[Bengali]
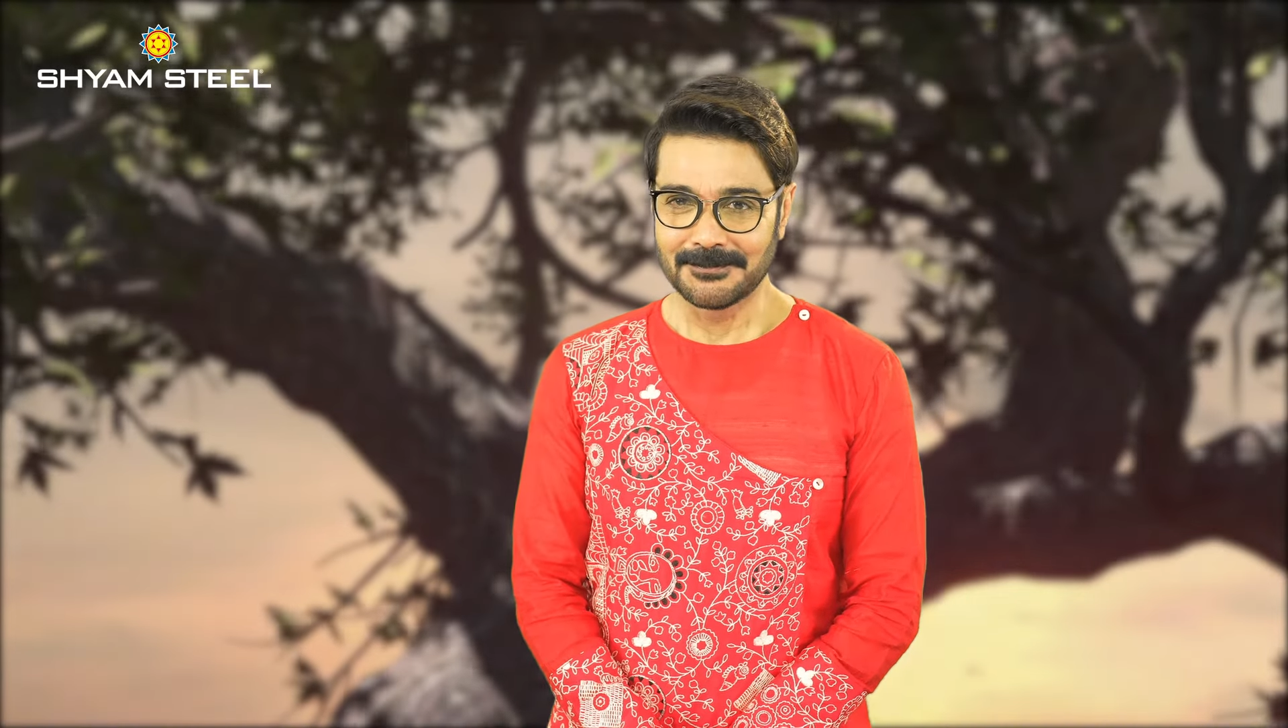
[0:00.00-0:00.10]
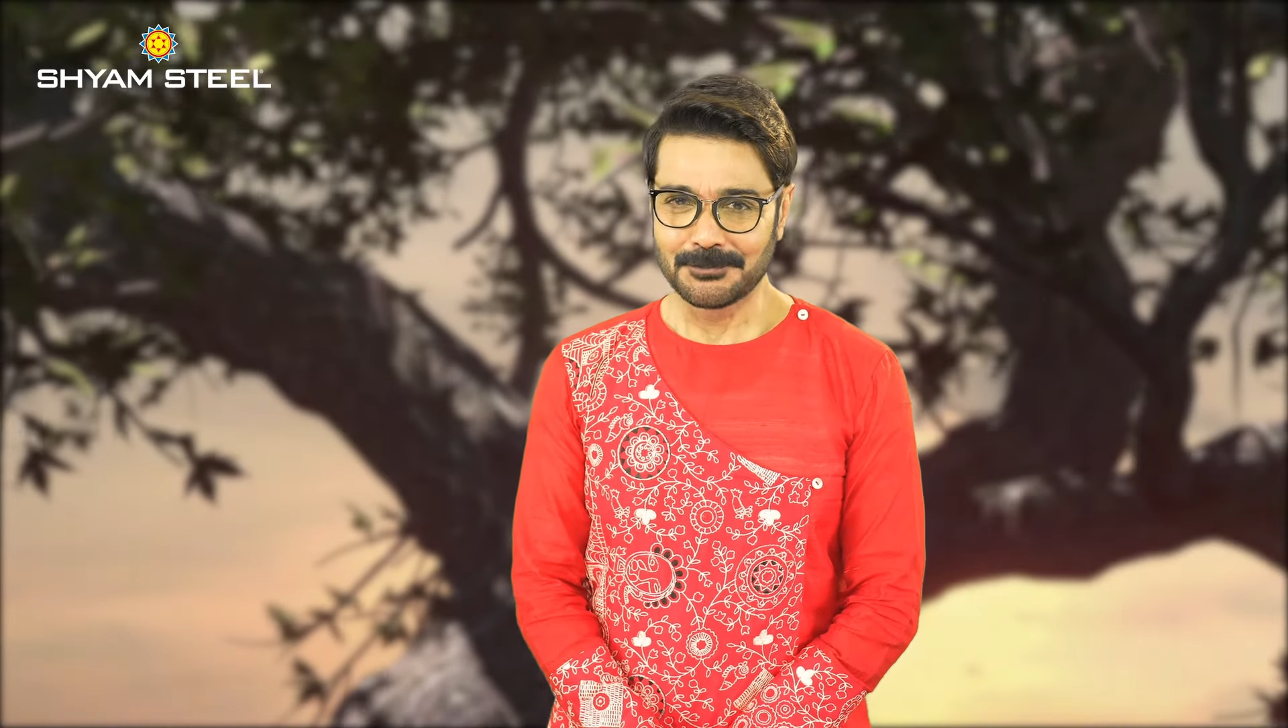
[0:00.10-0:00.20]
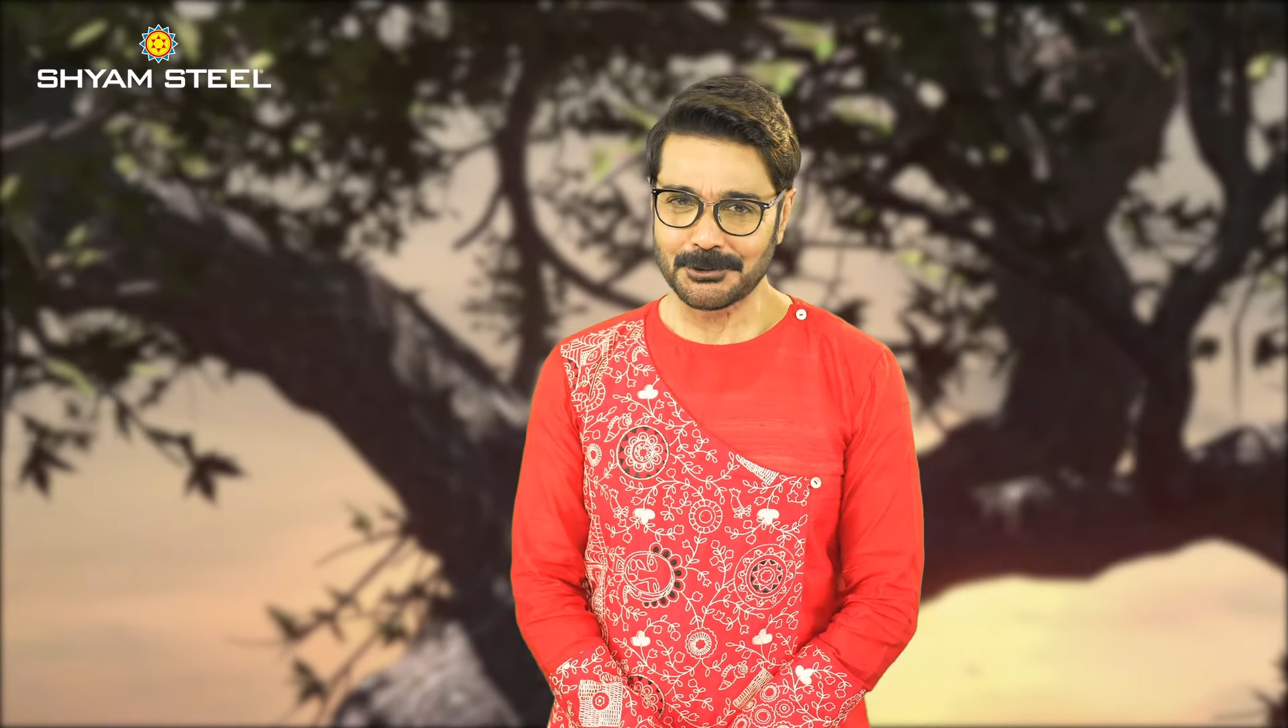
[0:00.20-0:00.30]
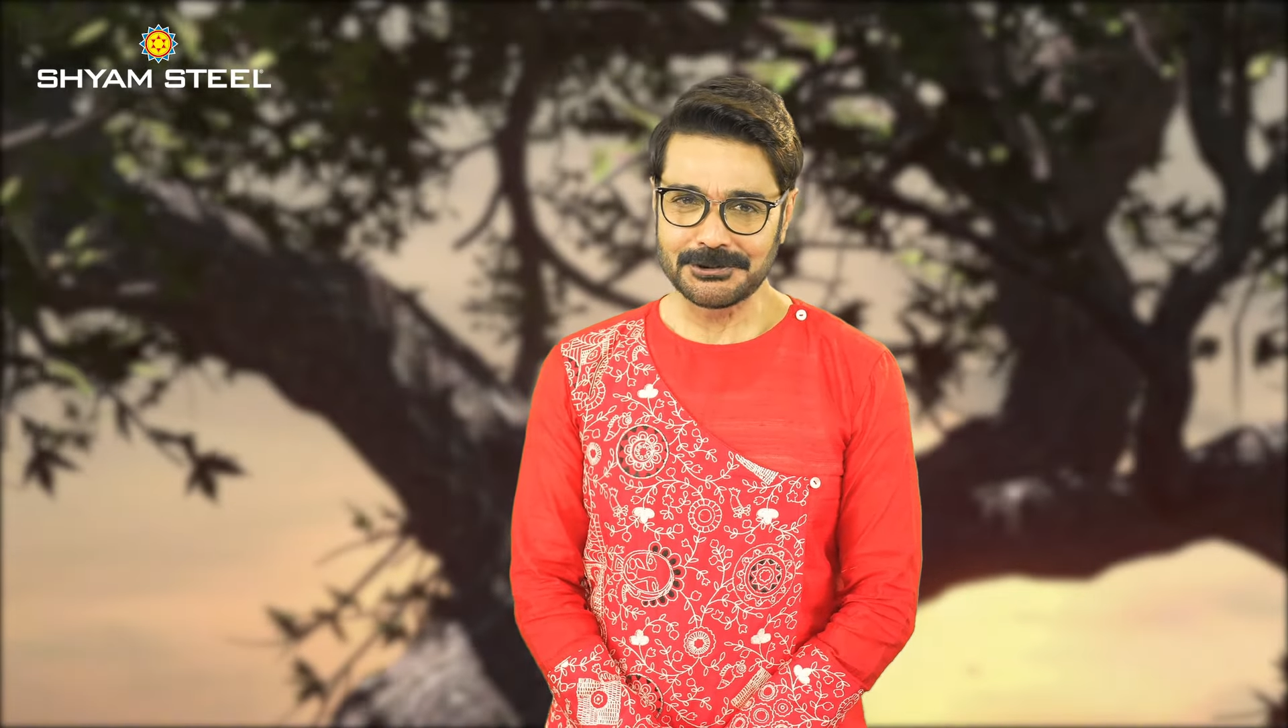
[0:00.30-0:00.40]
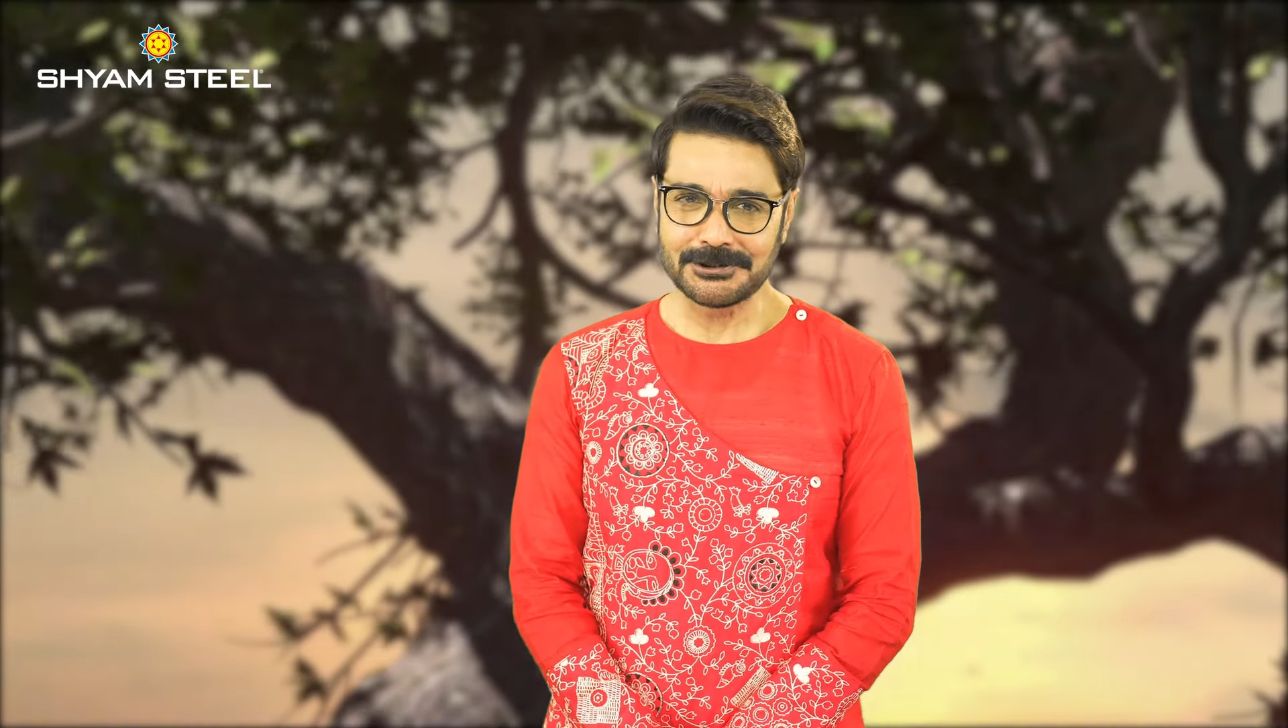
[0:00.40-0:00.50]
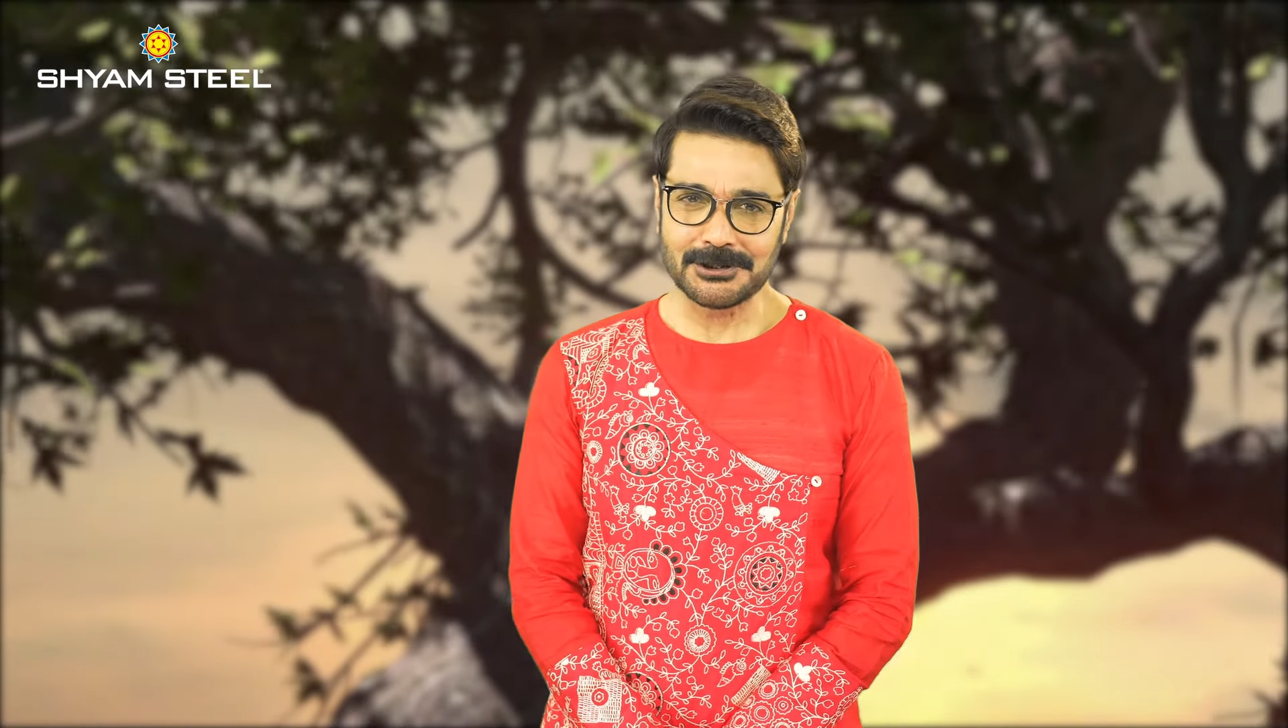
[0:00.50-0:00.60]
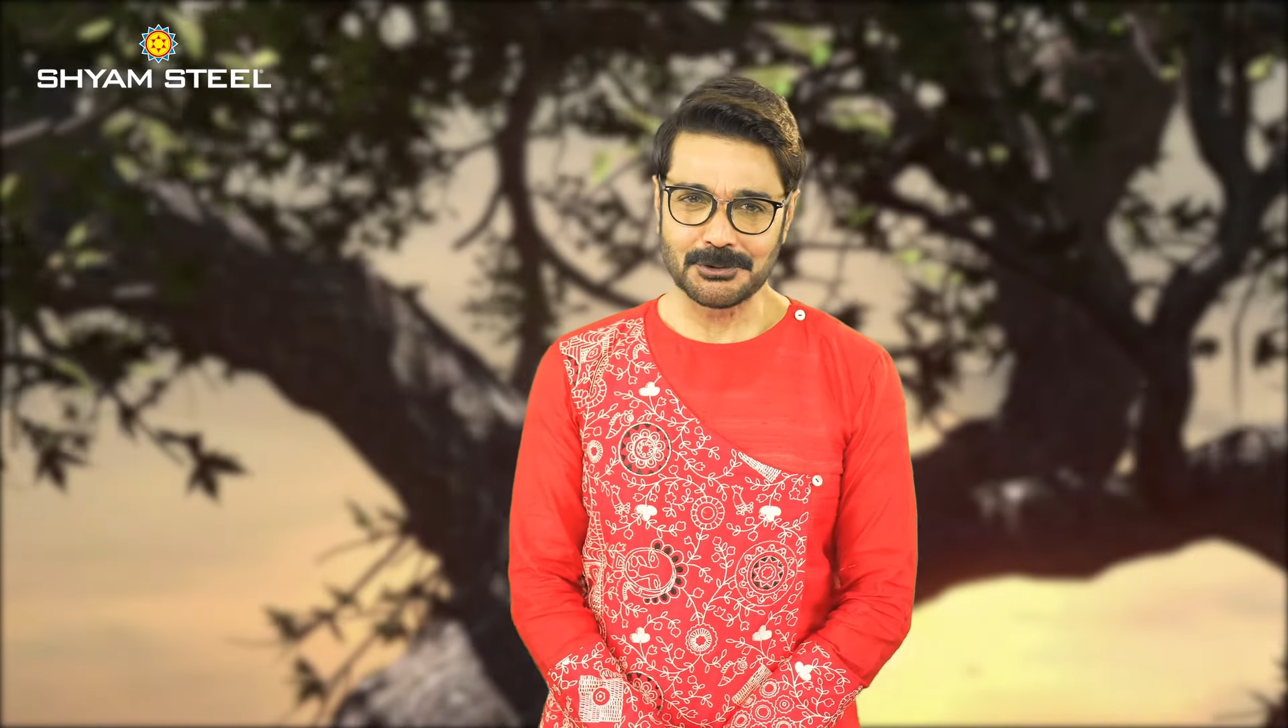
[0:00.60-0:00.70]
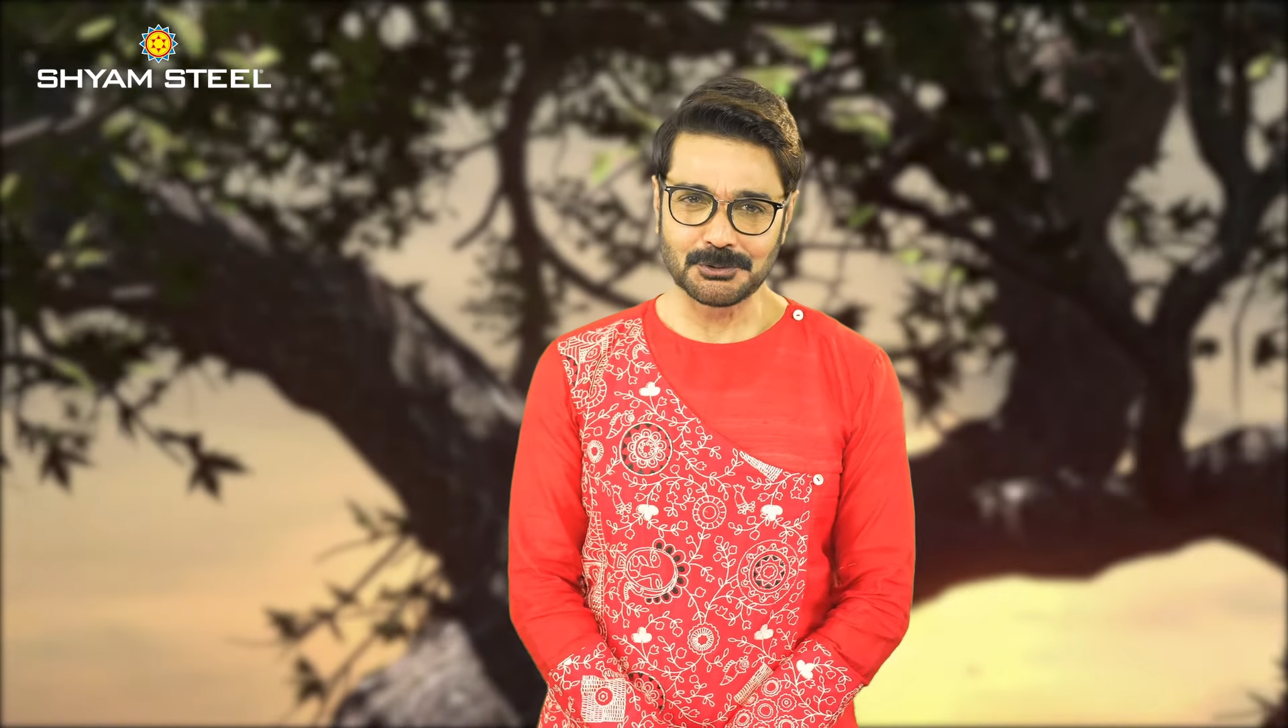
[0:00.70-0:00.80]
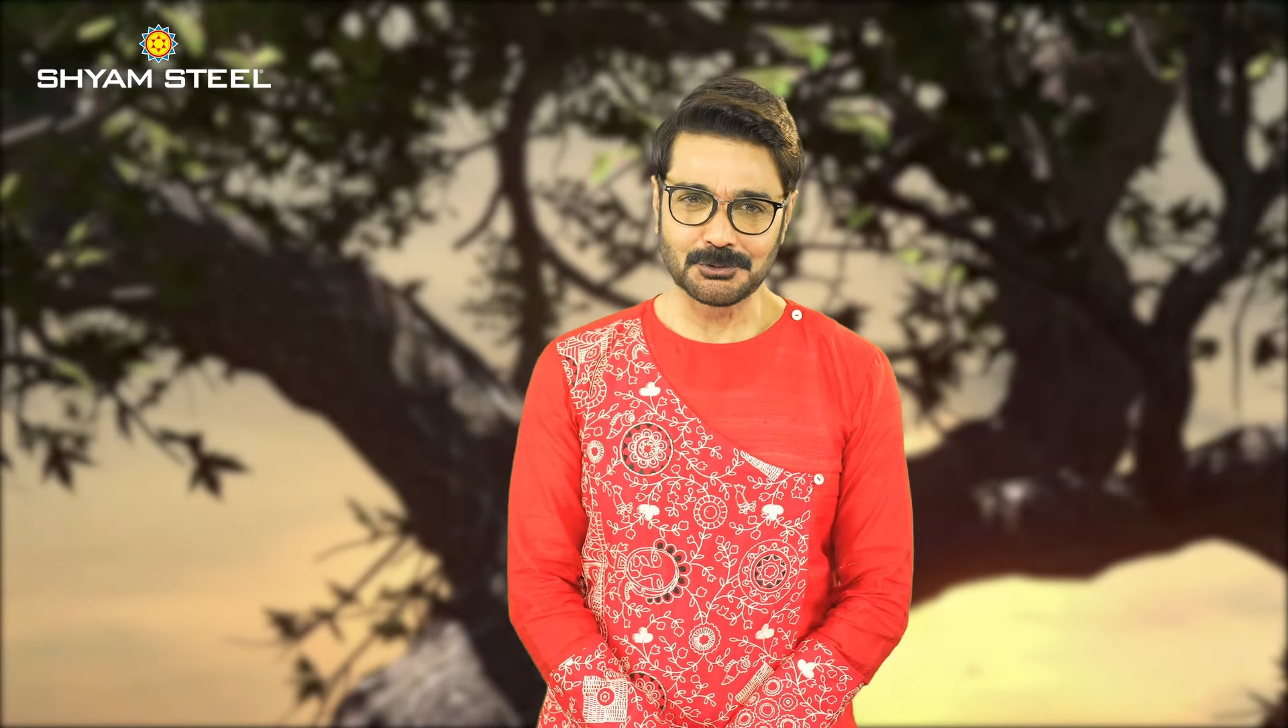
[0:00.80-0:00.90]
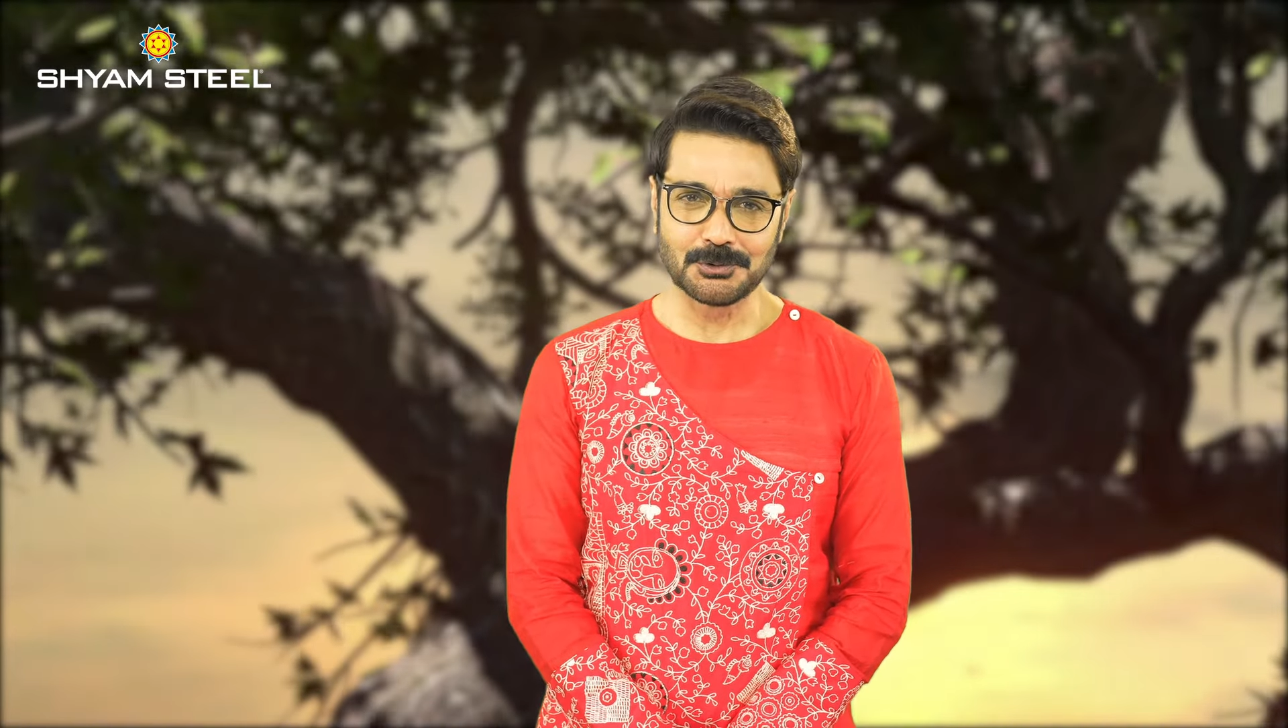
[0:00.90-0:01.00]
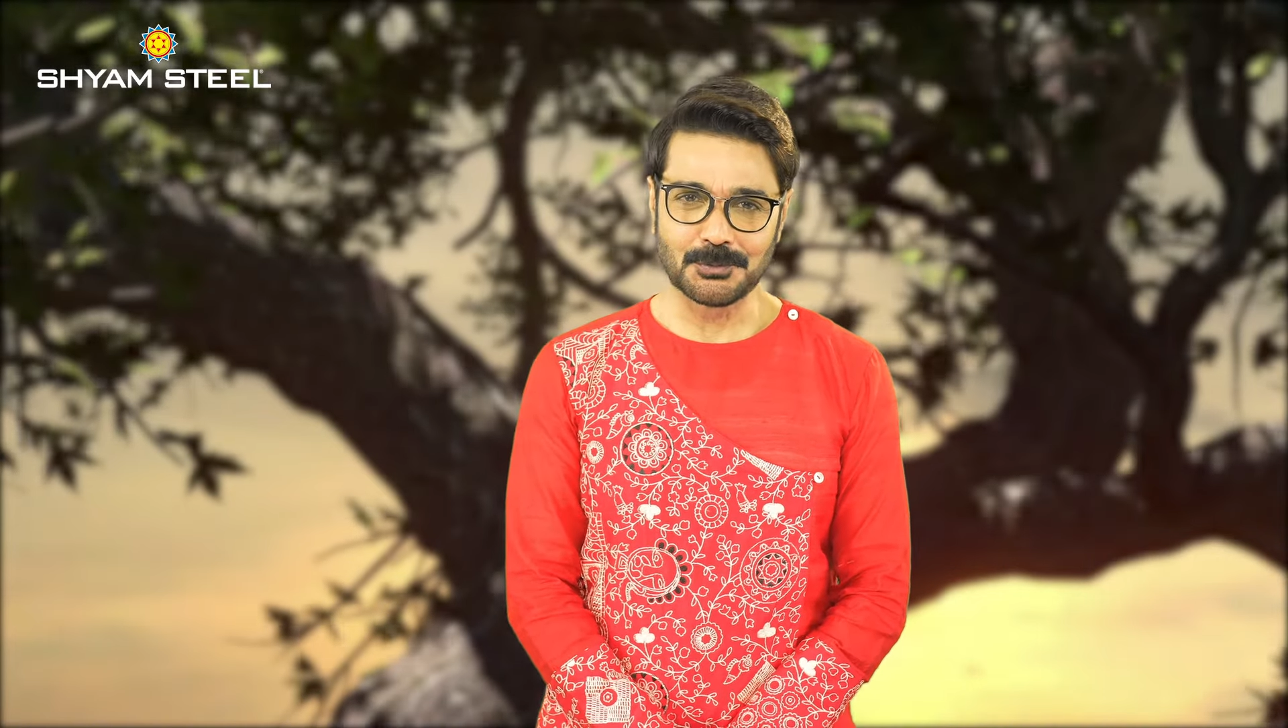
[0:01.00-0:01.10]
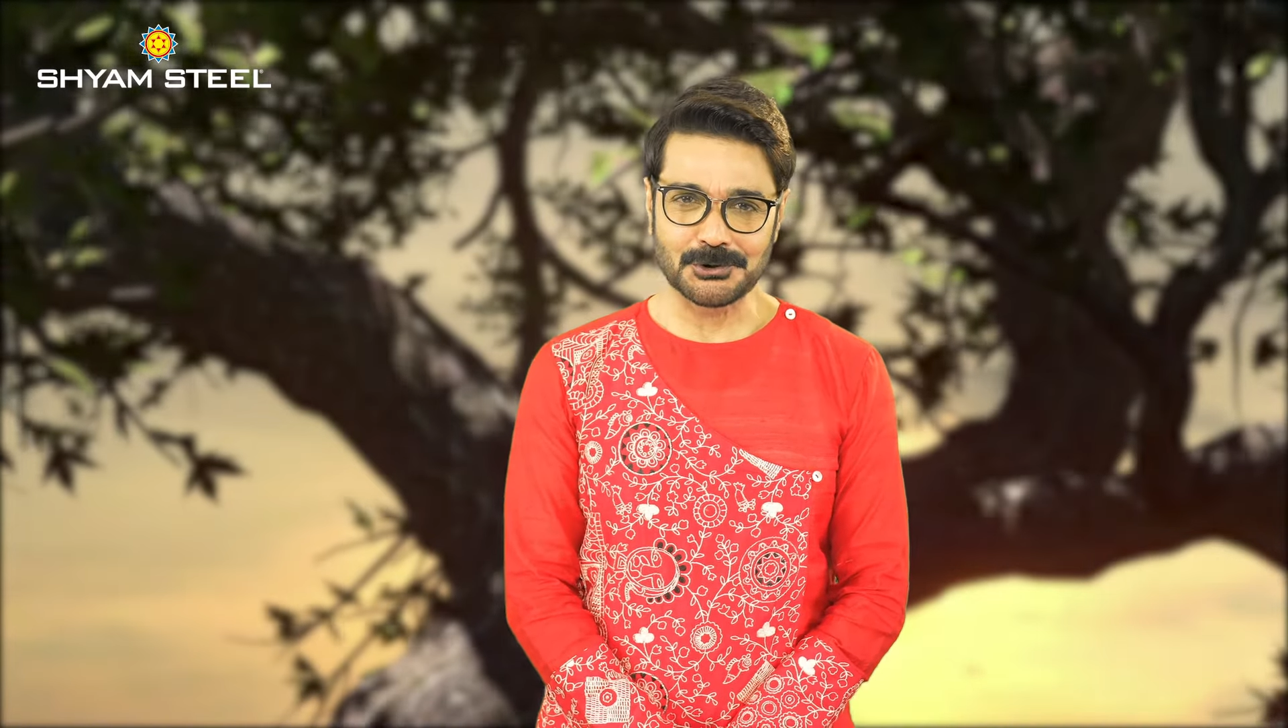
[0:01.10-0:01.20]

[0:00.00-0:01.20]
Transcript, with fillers: প্রতিটা নতুন